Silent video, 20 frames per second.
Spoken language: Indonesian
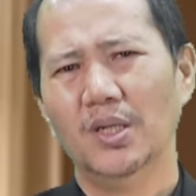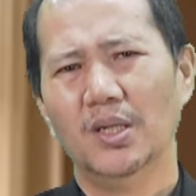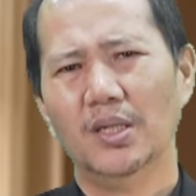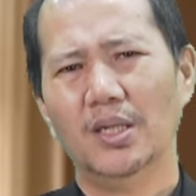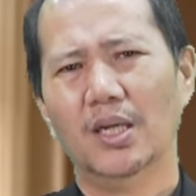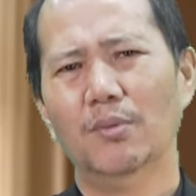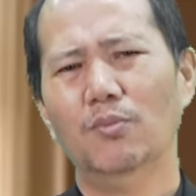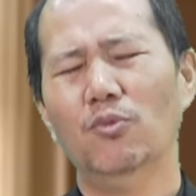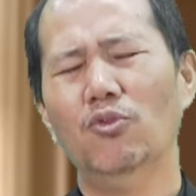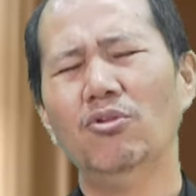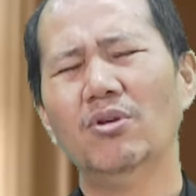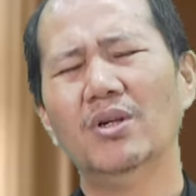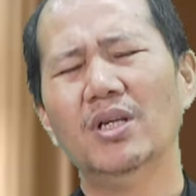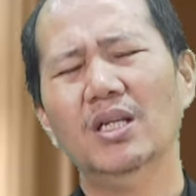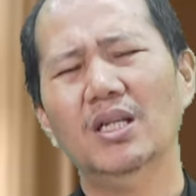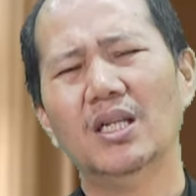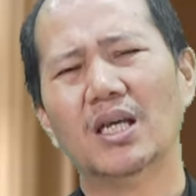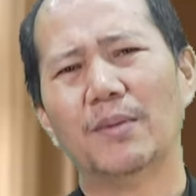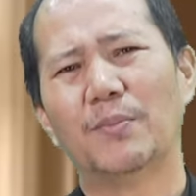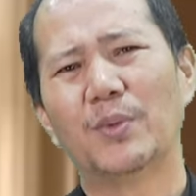yang
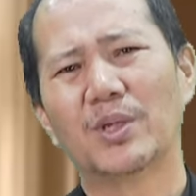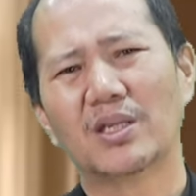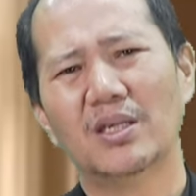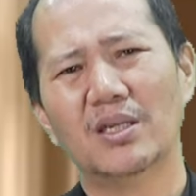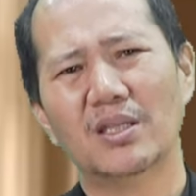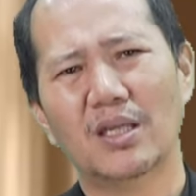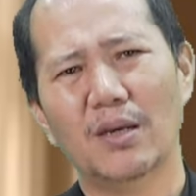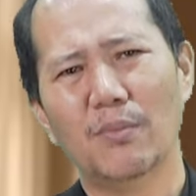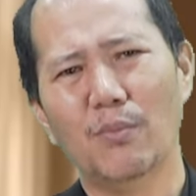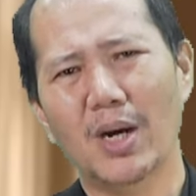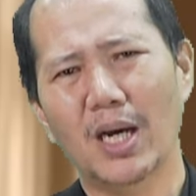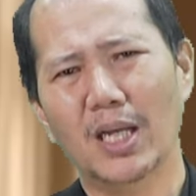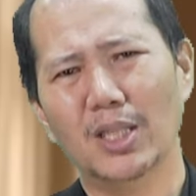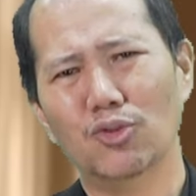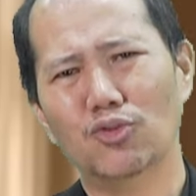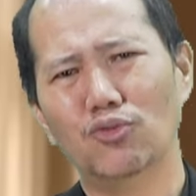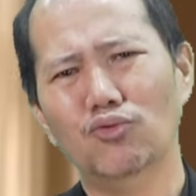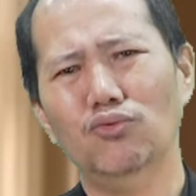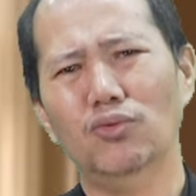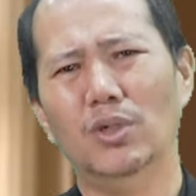mungkin dapat kita
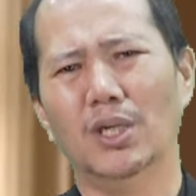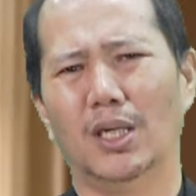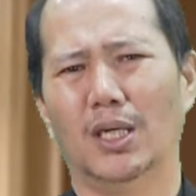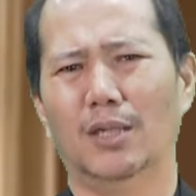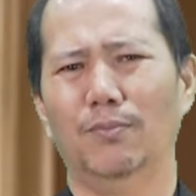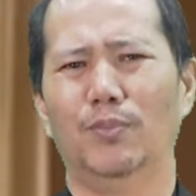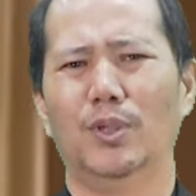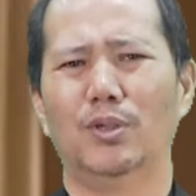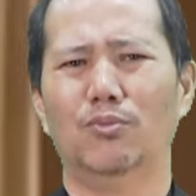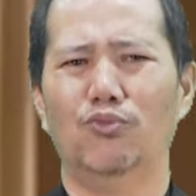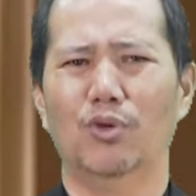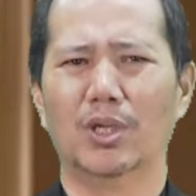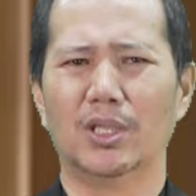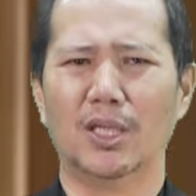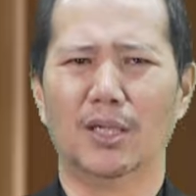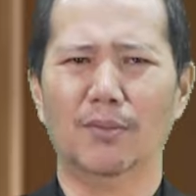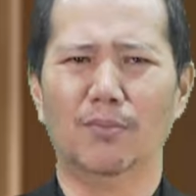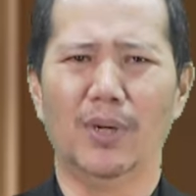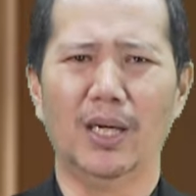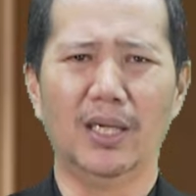bantu dengan
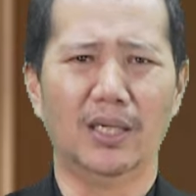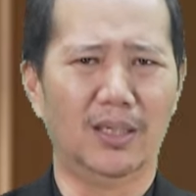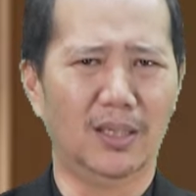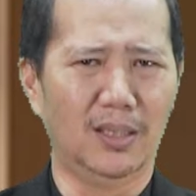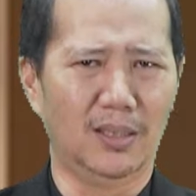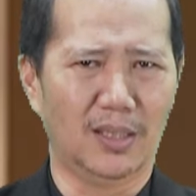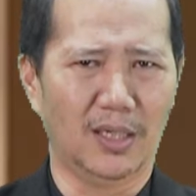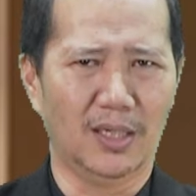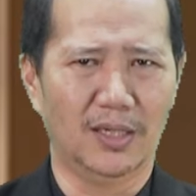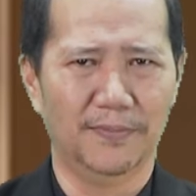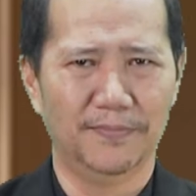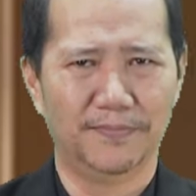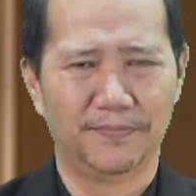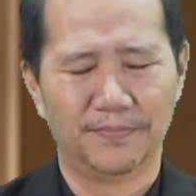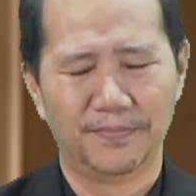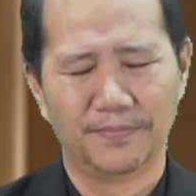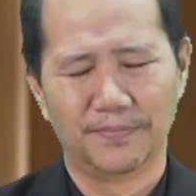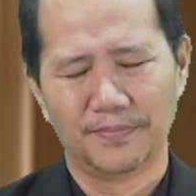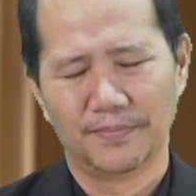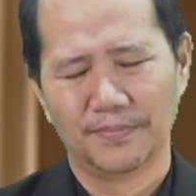perbuatan baik kita.
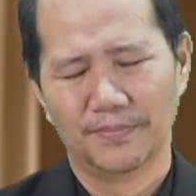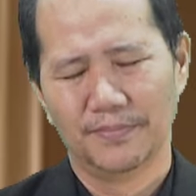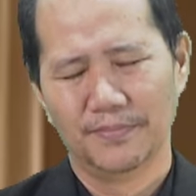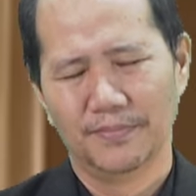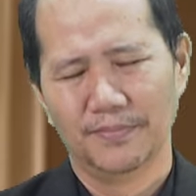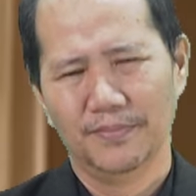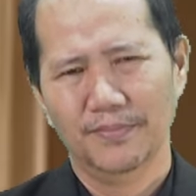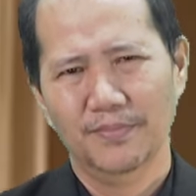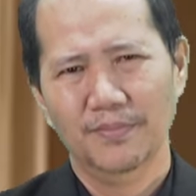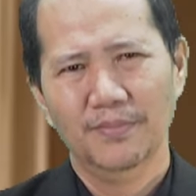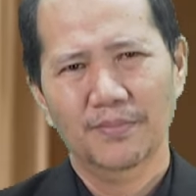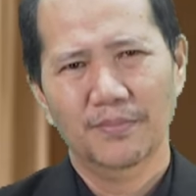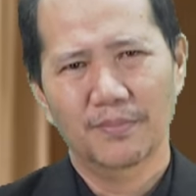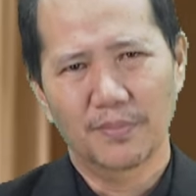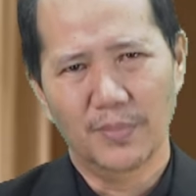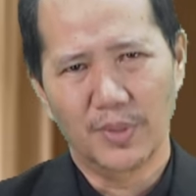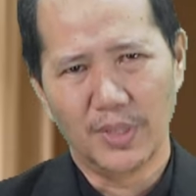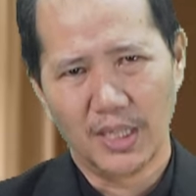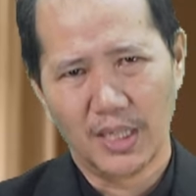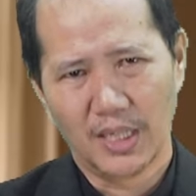
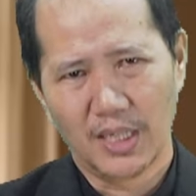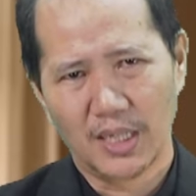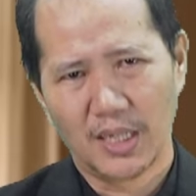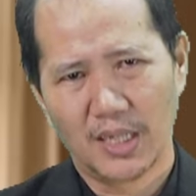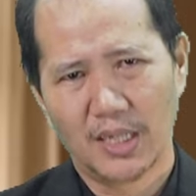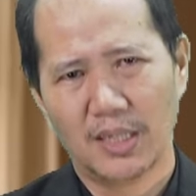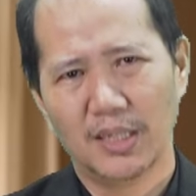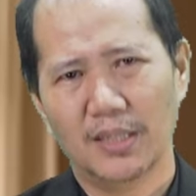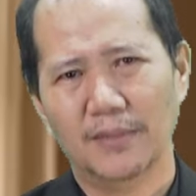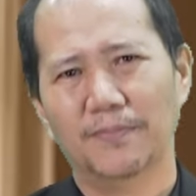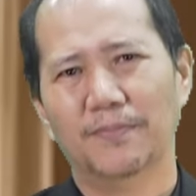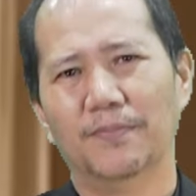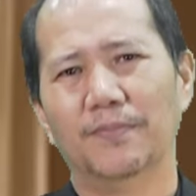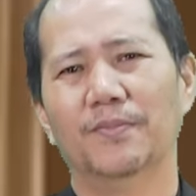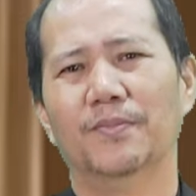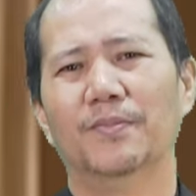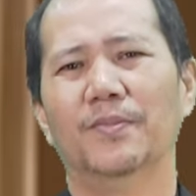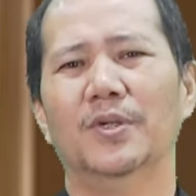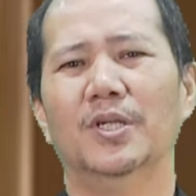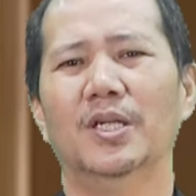Mereka
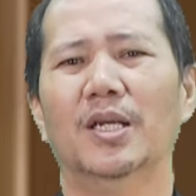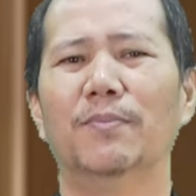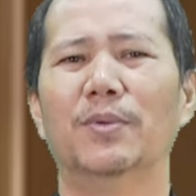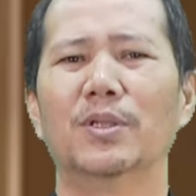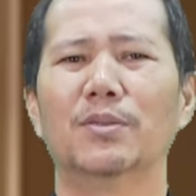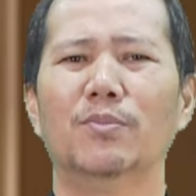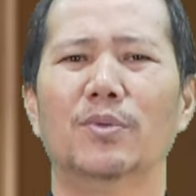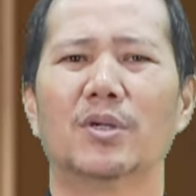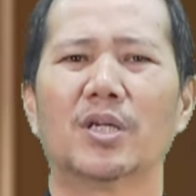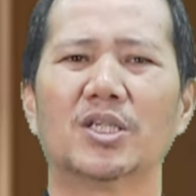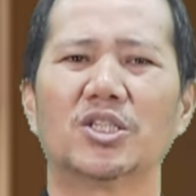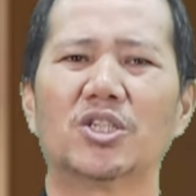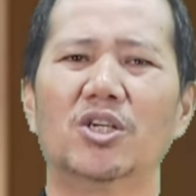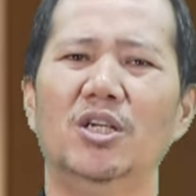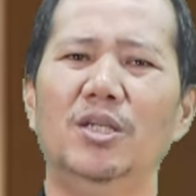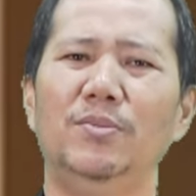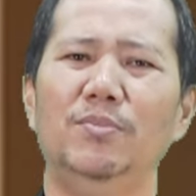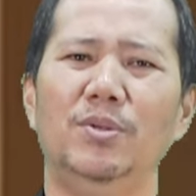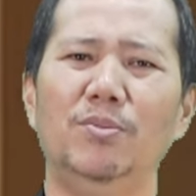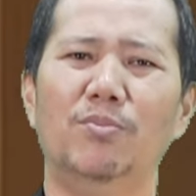dapat merasa
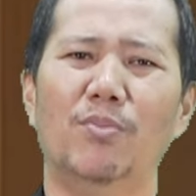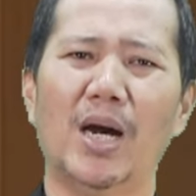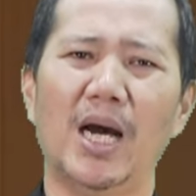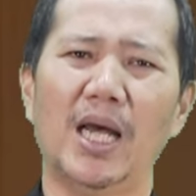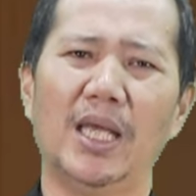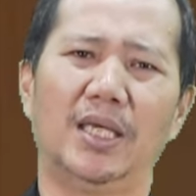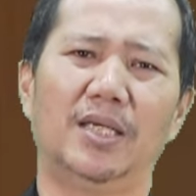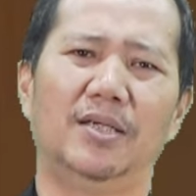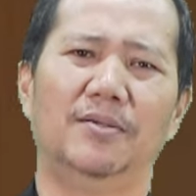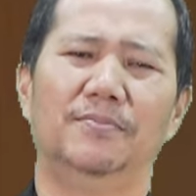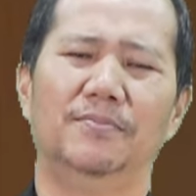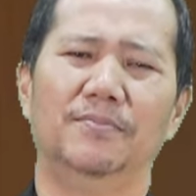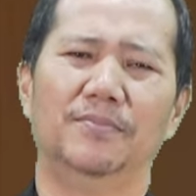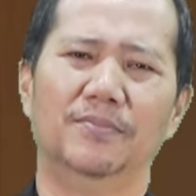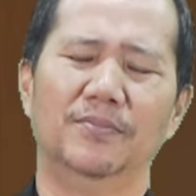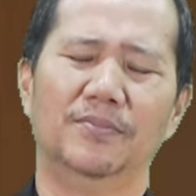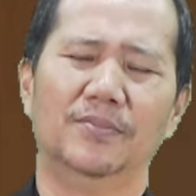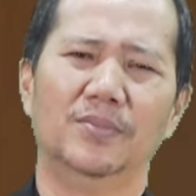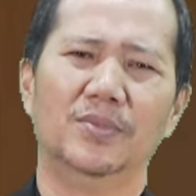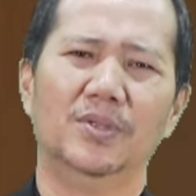lebih baik
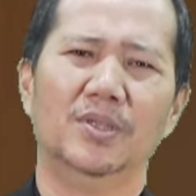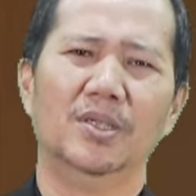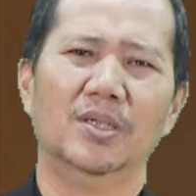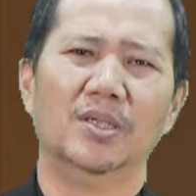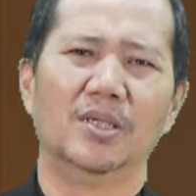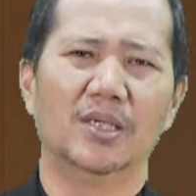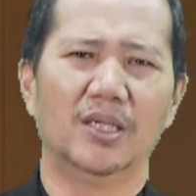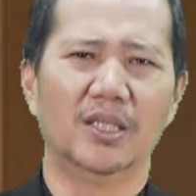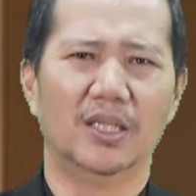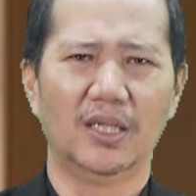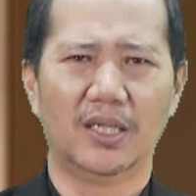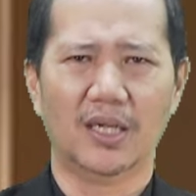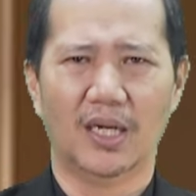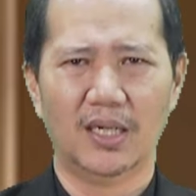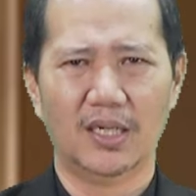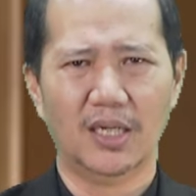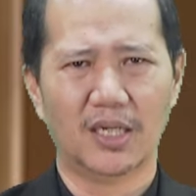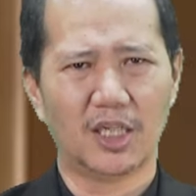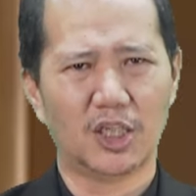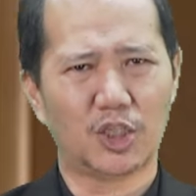
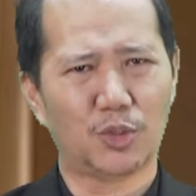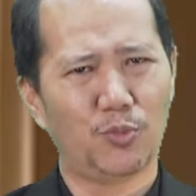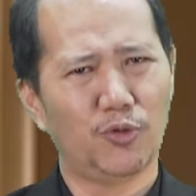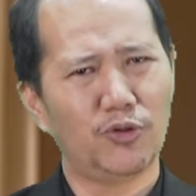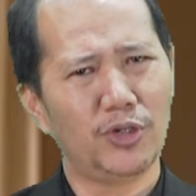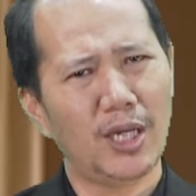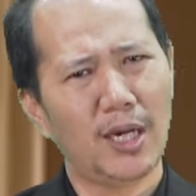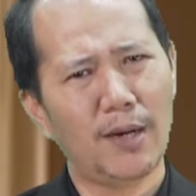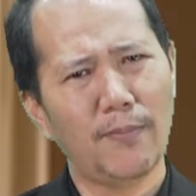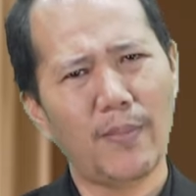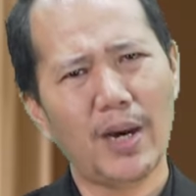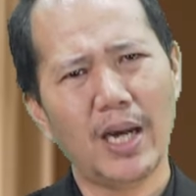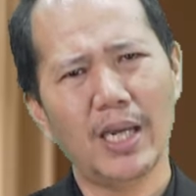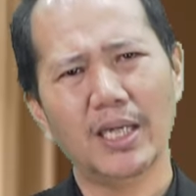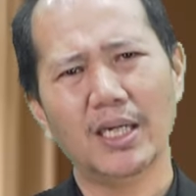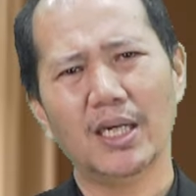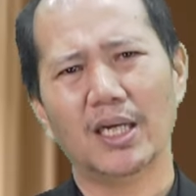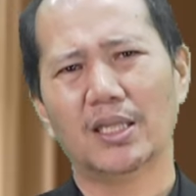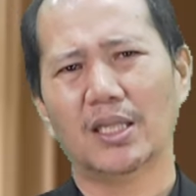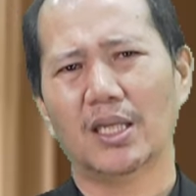ketika ada respon yang
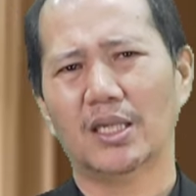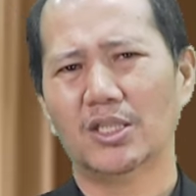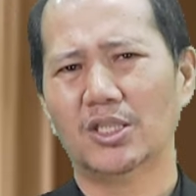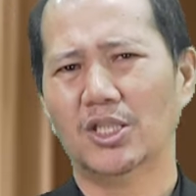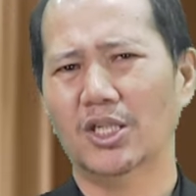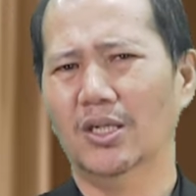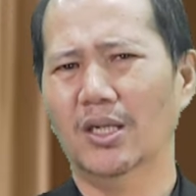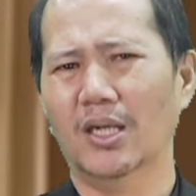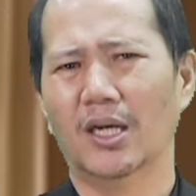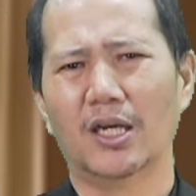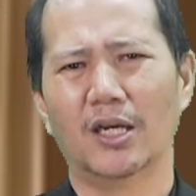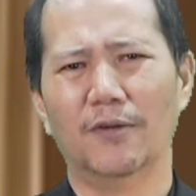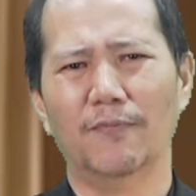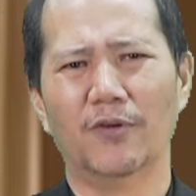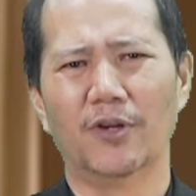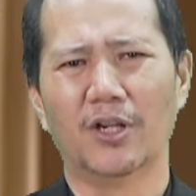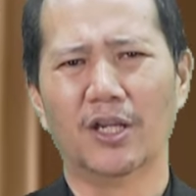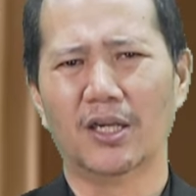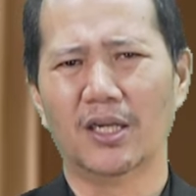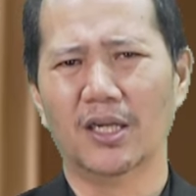baik atas tindakan
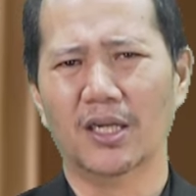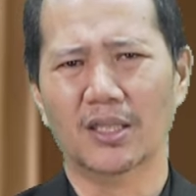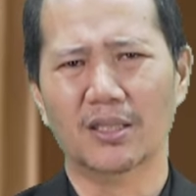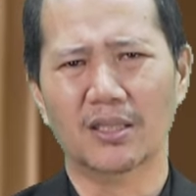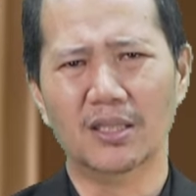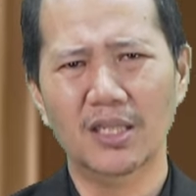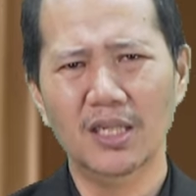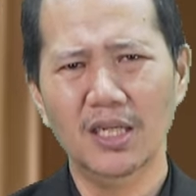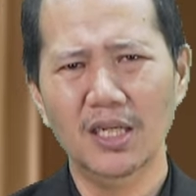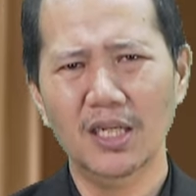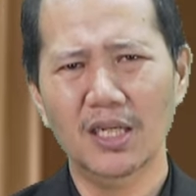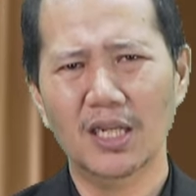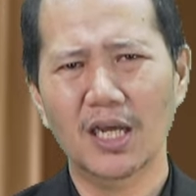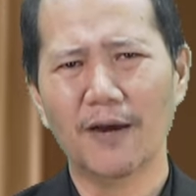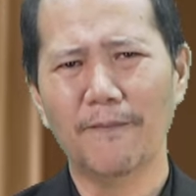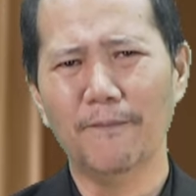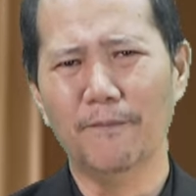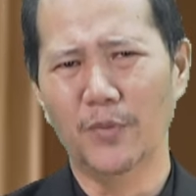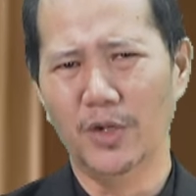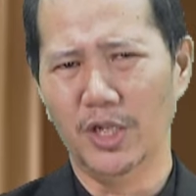mereka yang
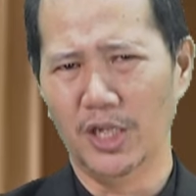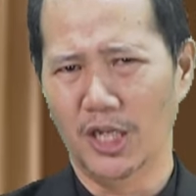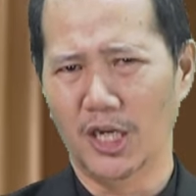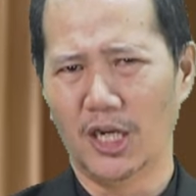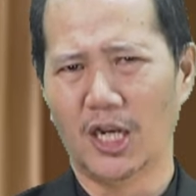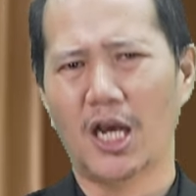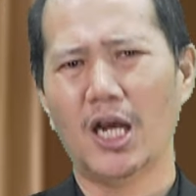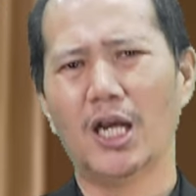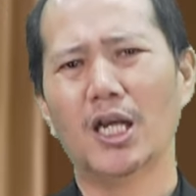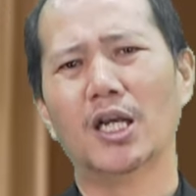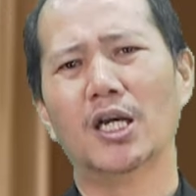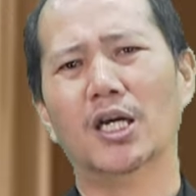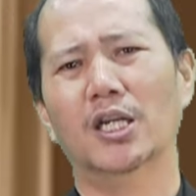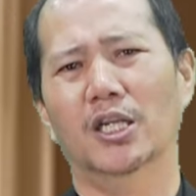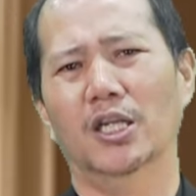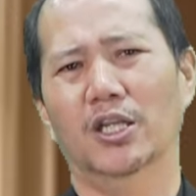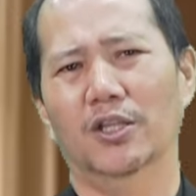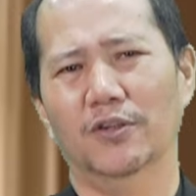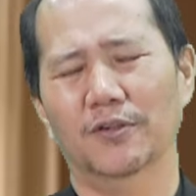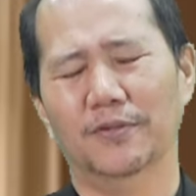tidak menyenangkan
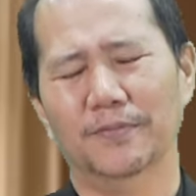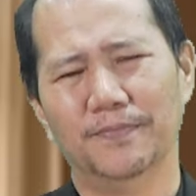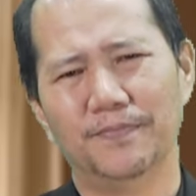itu,